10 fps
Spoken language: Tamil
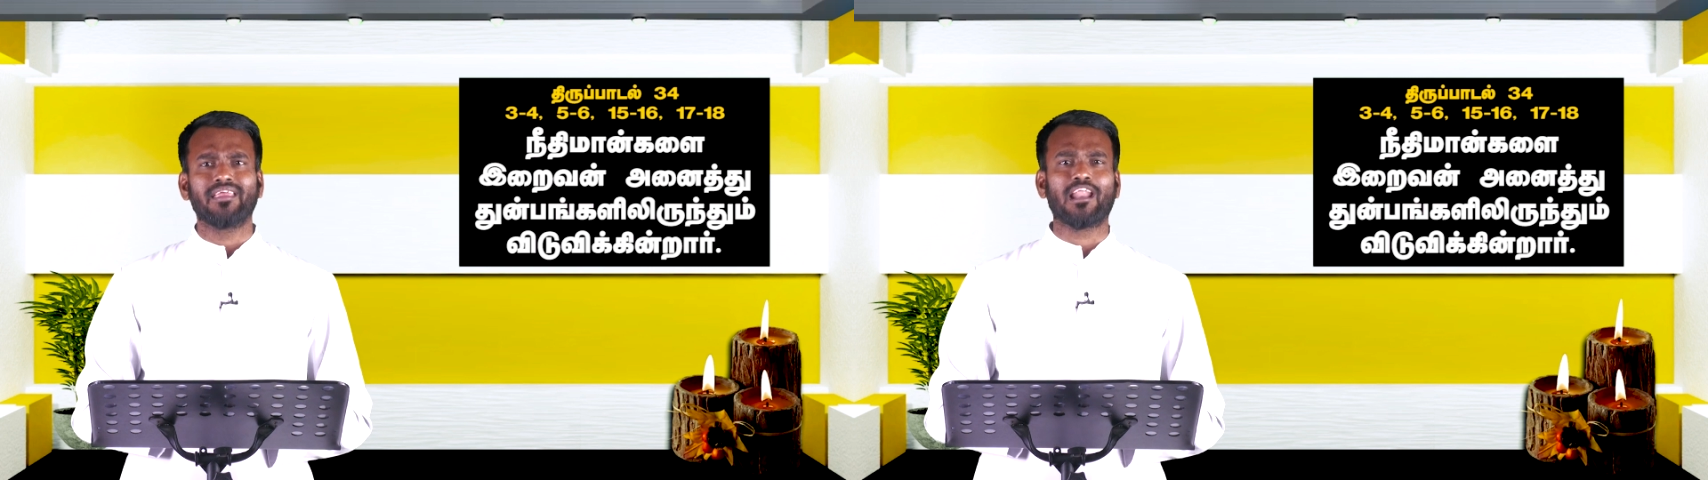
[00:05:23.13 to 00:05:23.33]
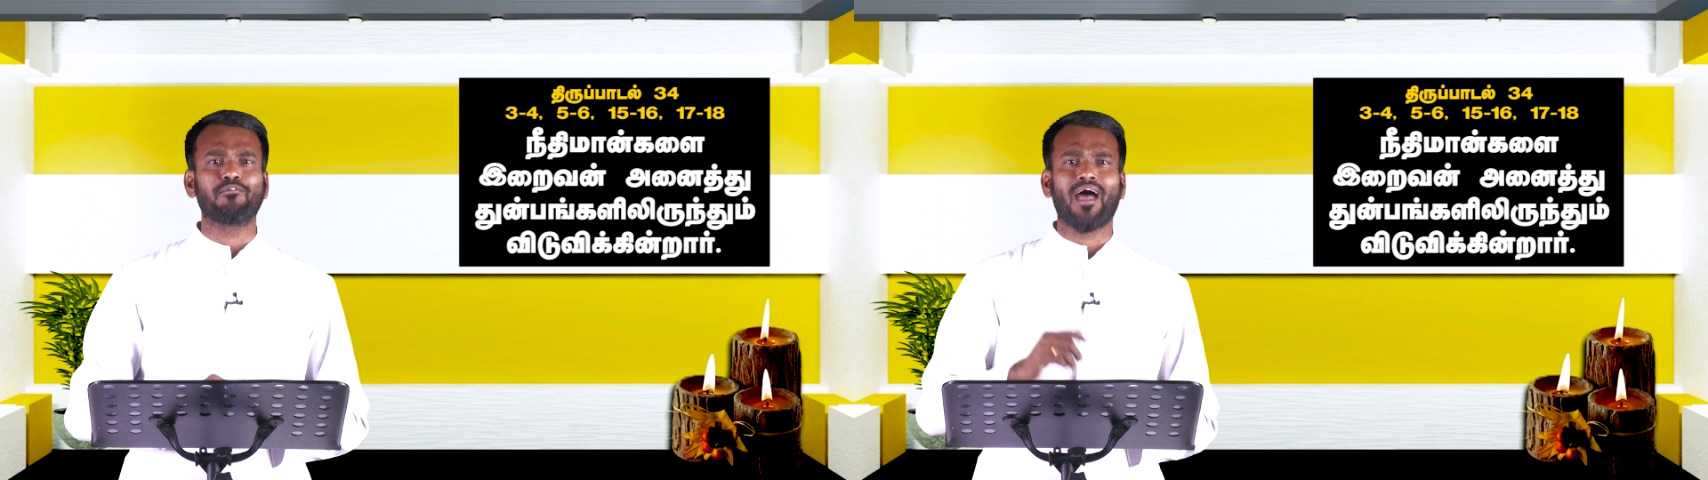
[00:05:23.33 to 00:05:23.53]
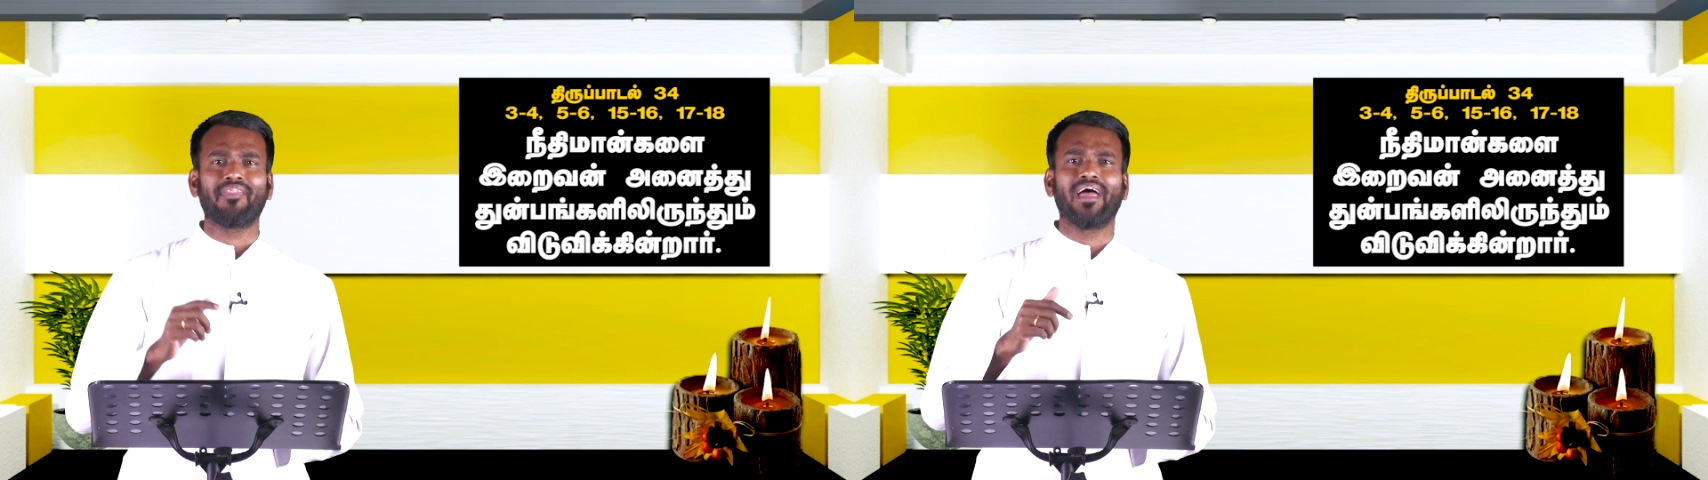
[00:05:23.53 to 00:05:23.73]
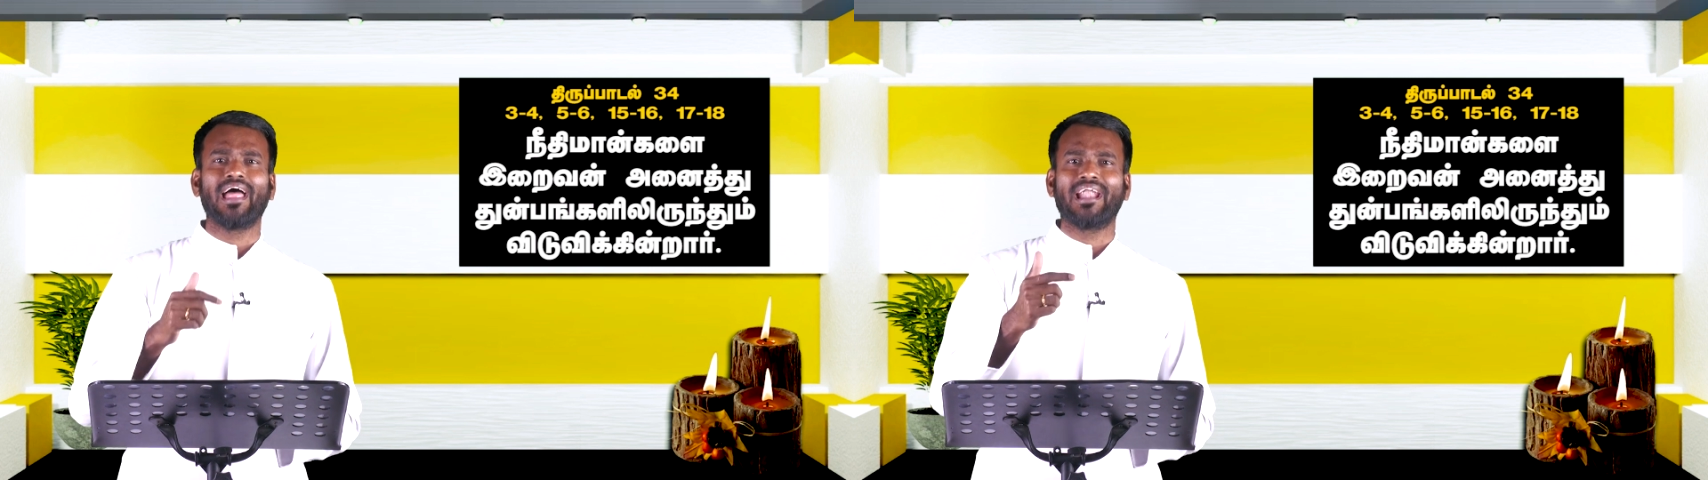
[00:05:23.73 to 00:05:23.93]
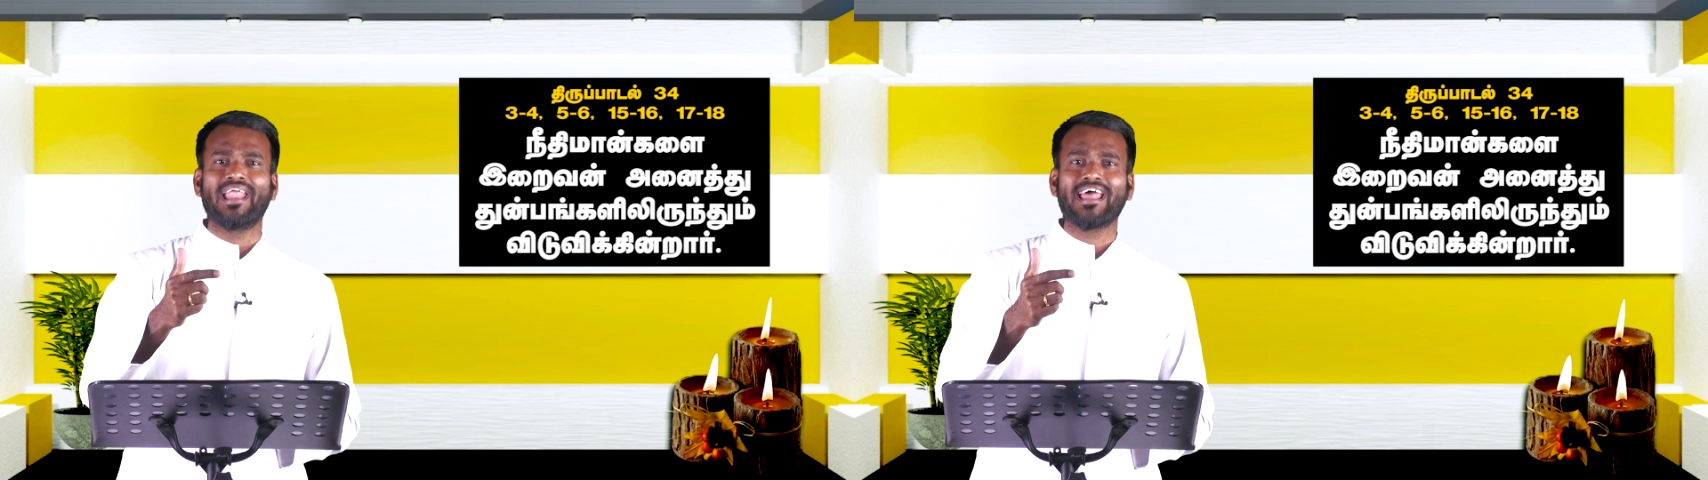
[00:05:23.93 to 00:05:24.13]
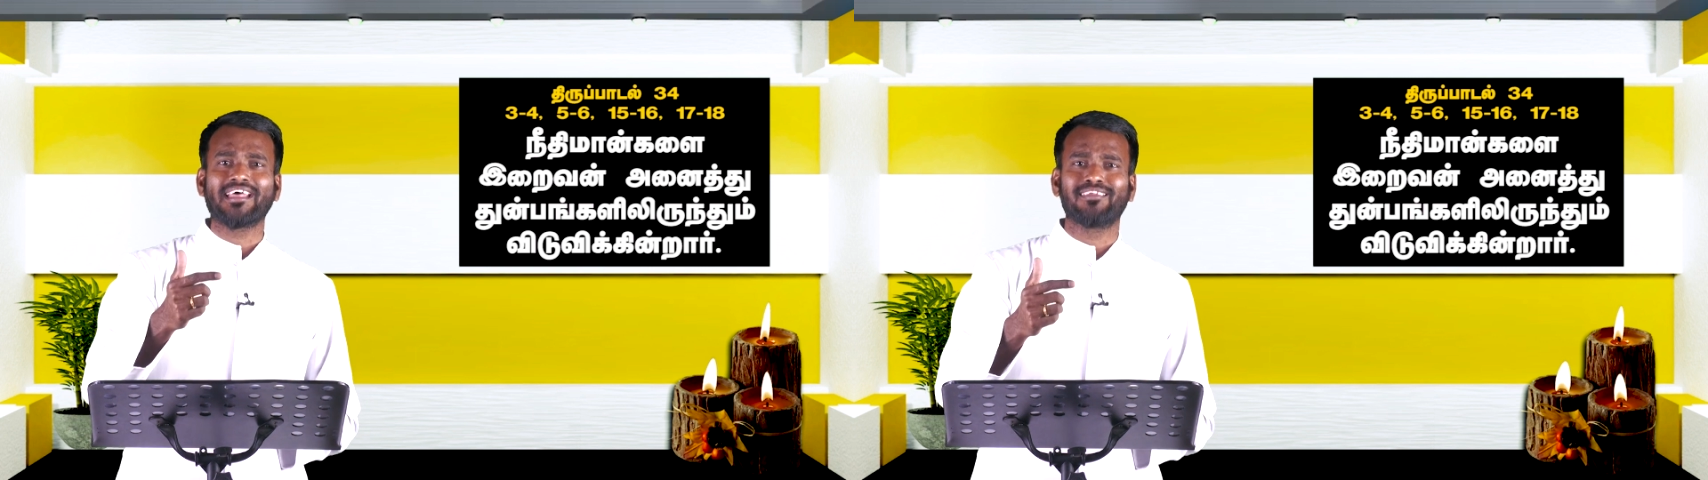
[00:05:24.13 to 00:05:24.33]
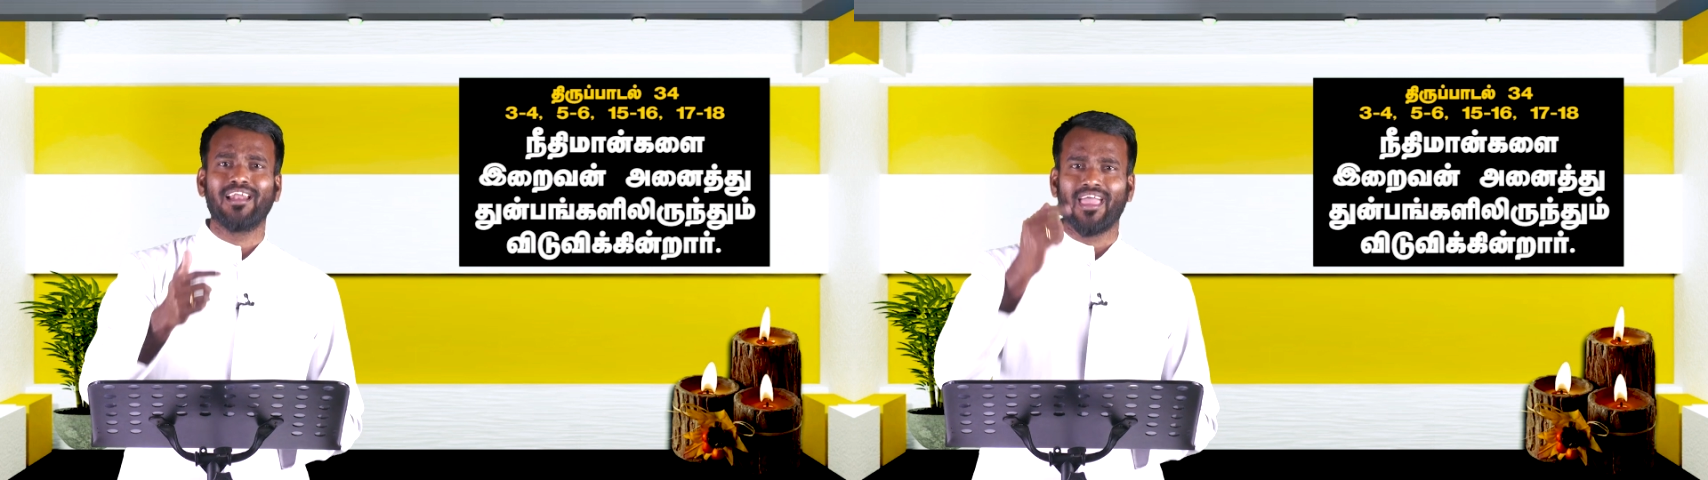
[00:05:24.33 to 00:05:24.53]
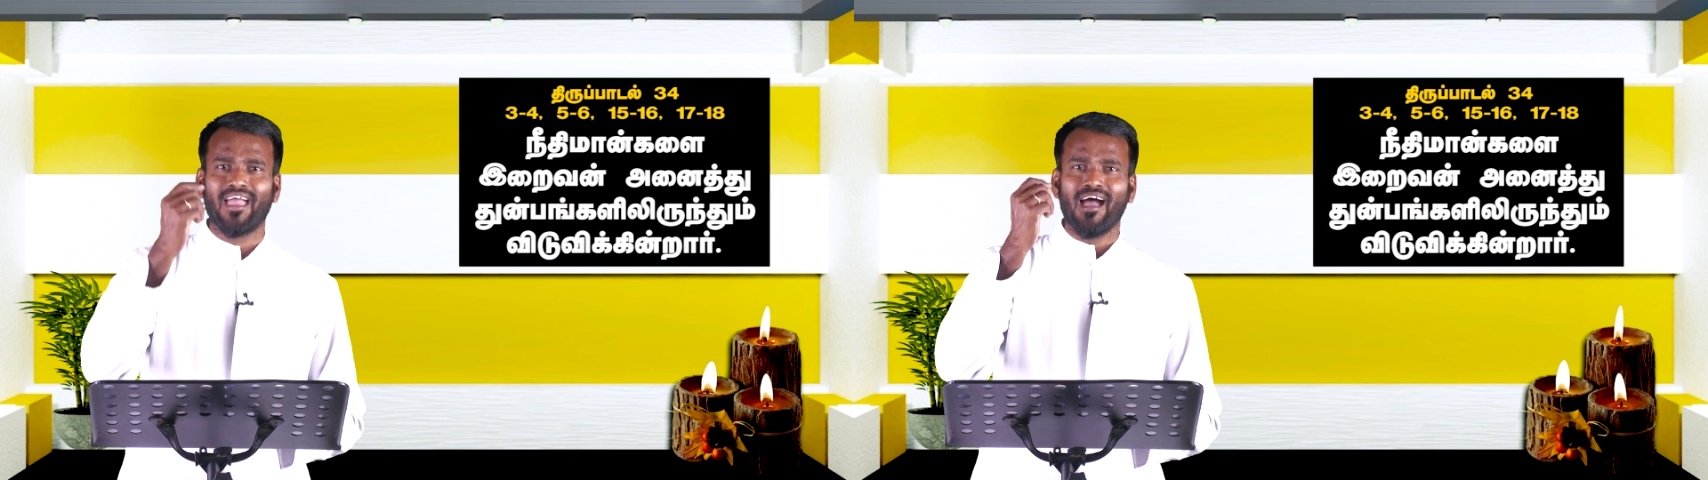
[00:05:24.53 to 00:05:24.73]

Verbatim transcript: எனவே அந்த நேரத்திலே